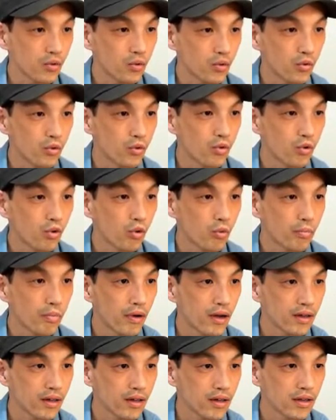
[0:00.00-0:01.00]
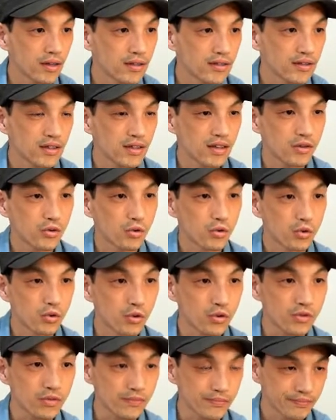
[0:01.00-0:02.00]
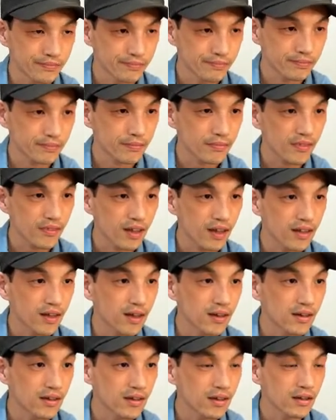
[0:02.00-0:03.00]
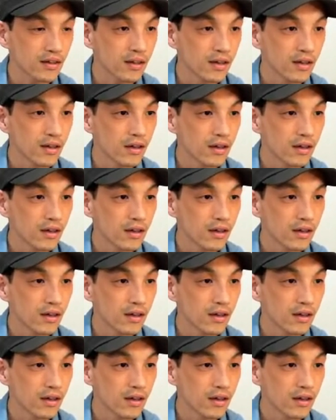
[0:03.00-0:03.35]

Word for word: 5 곱하기 7이고 하나는